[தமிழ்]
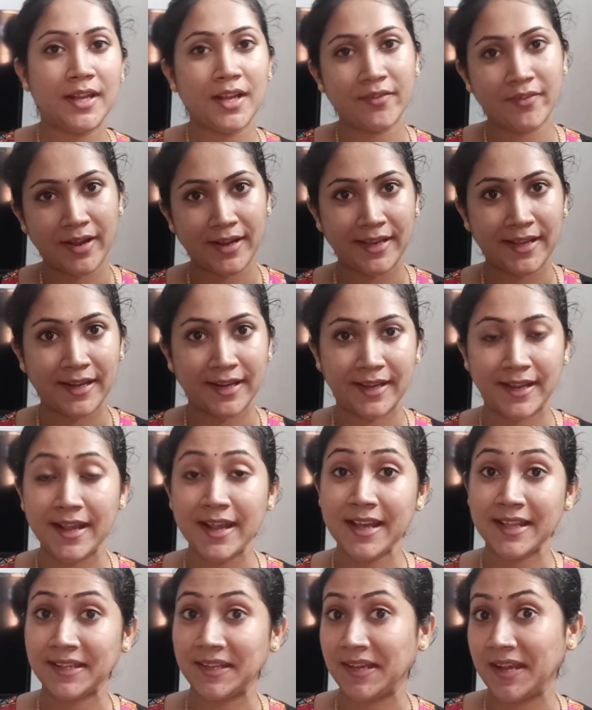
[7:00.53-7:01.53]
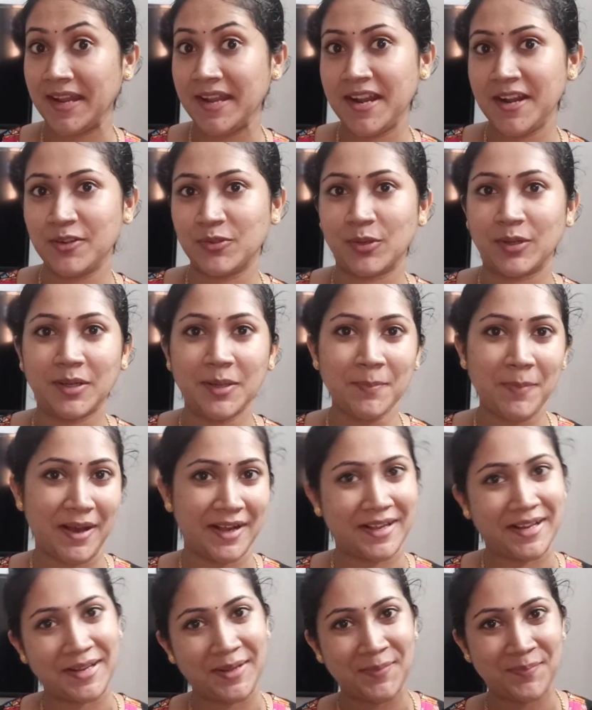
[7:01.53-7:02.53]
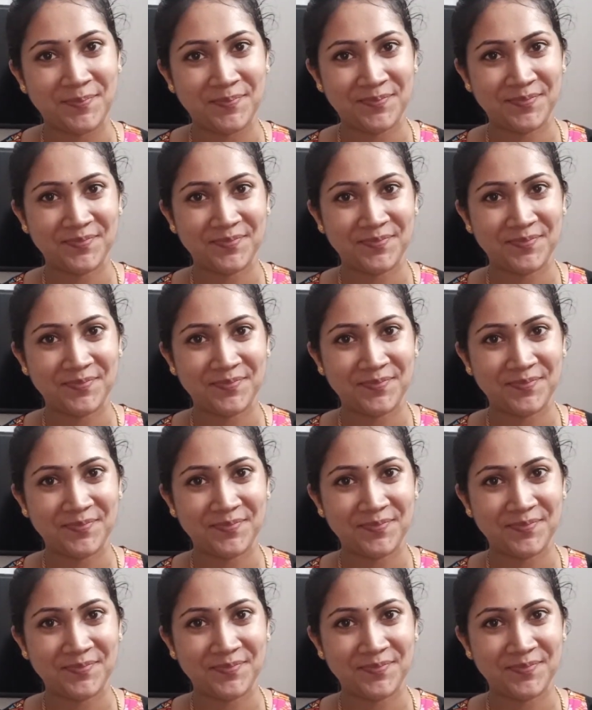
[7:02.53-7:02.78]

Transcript: தான் நான் வாங்கியிருக்கேன் அது என்னன்னு சொல்லிட்டு பார்க்கலாம்